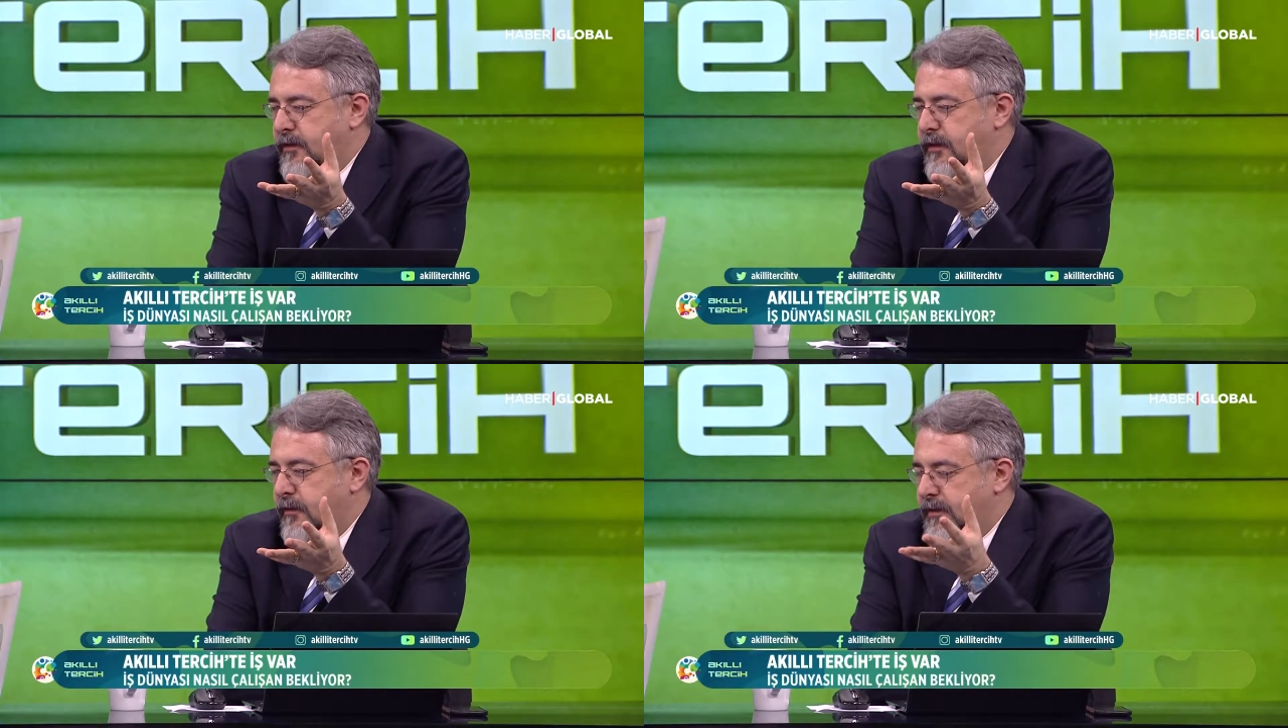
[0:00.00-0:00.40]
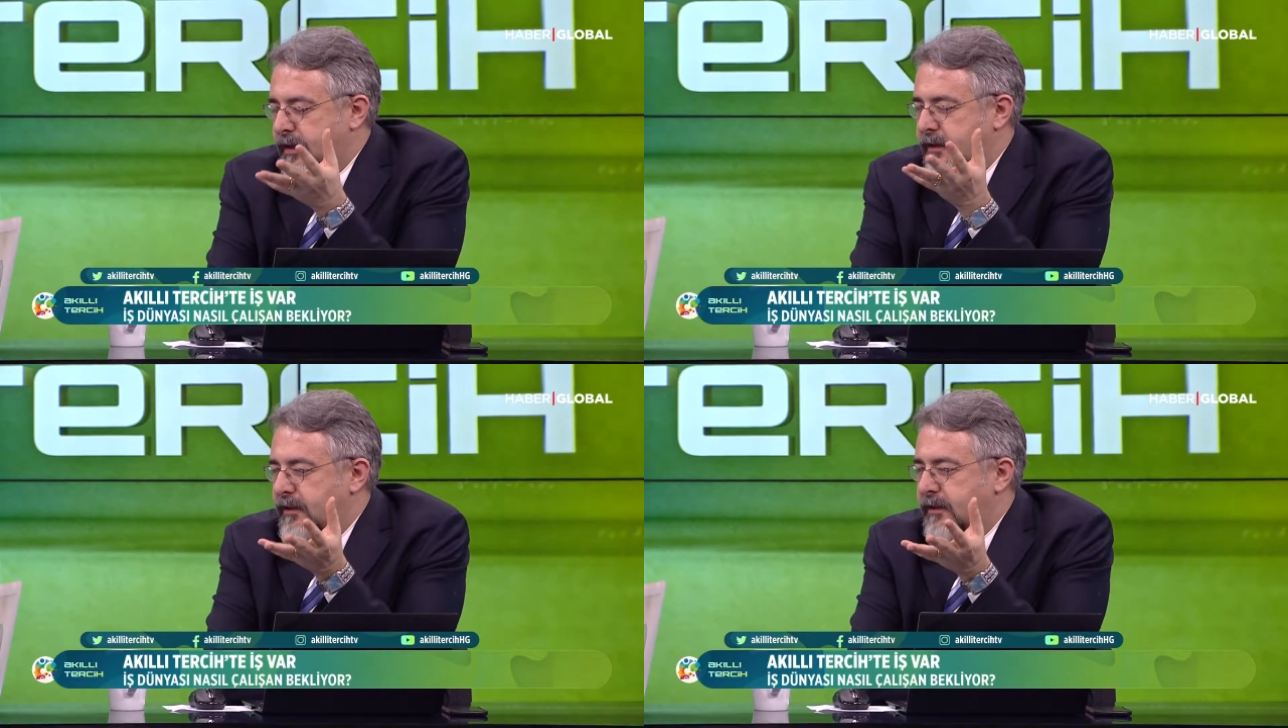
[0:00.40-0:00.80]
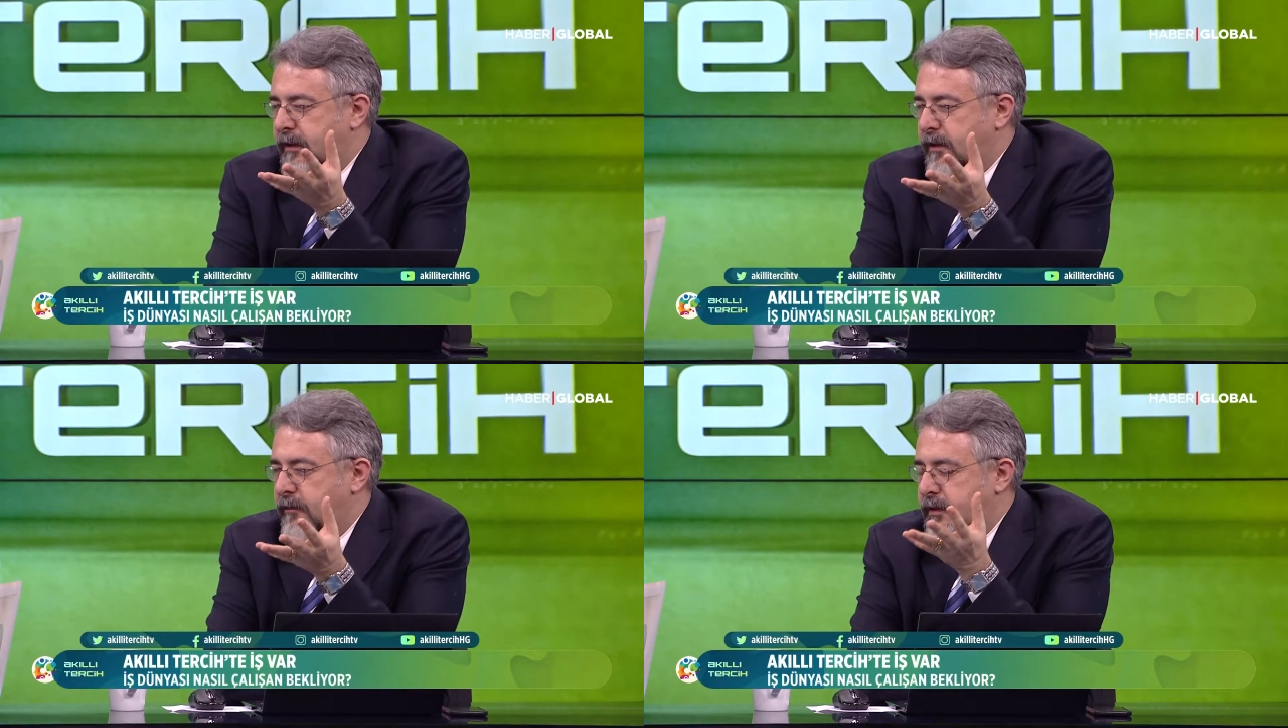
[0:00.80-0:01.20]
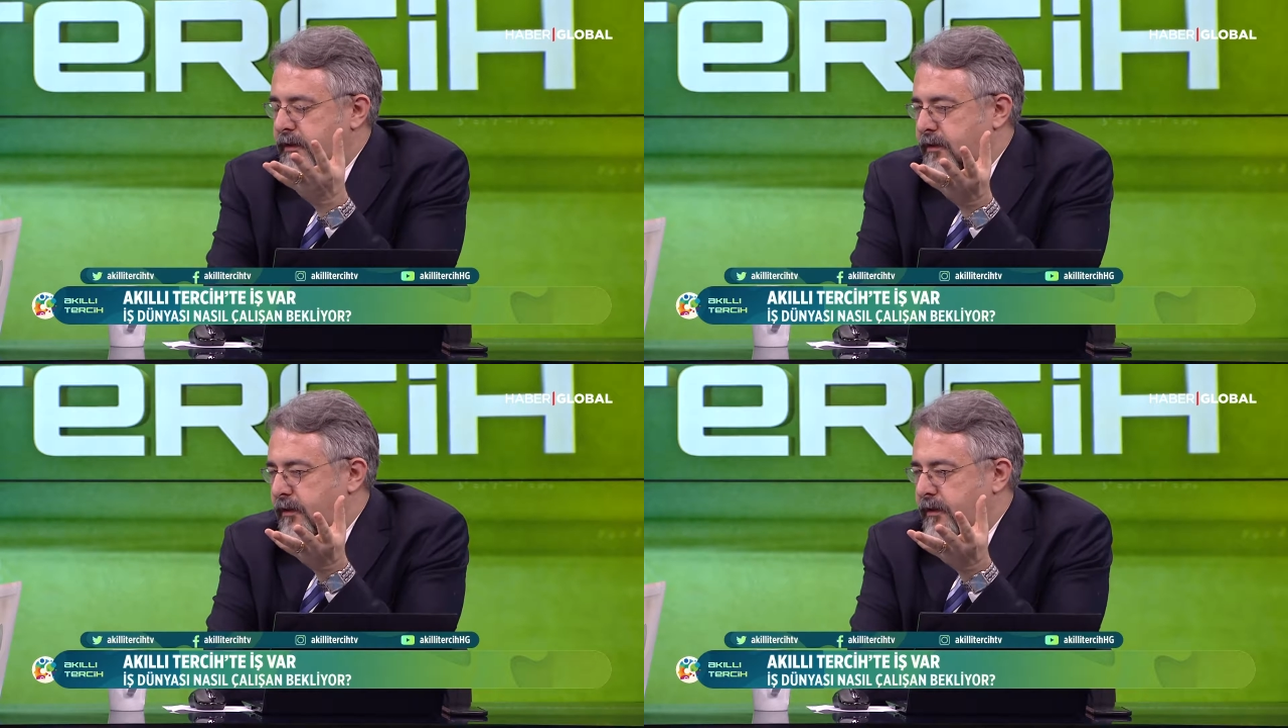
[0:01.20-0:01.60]
işte mesela risk alan
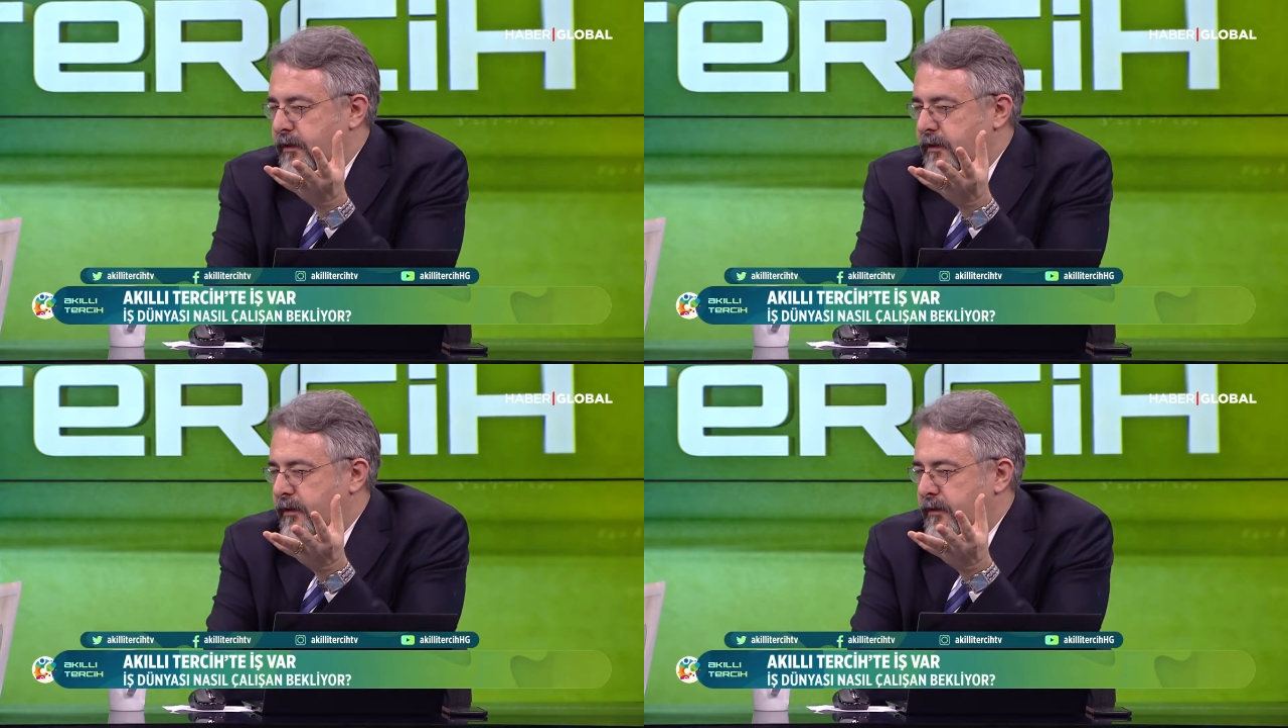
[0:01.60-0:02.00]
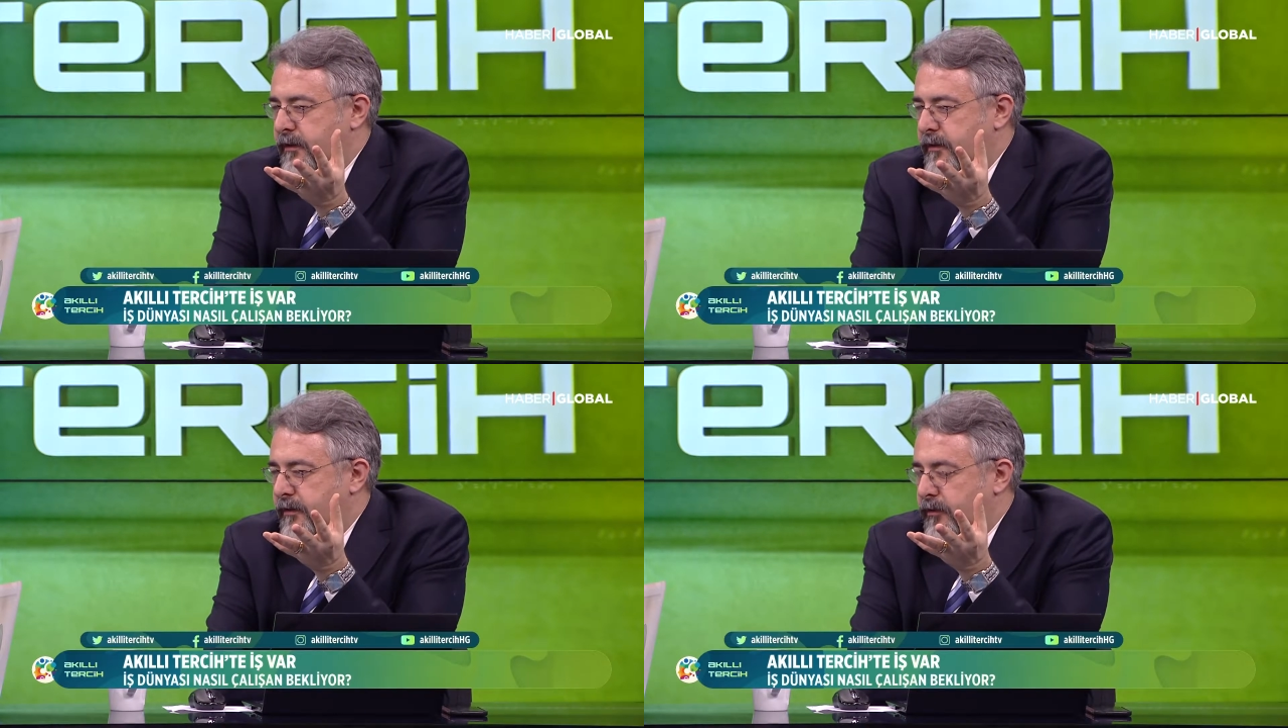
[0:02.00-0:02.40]
bir e,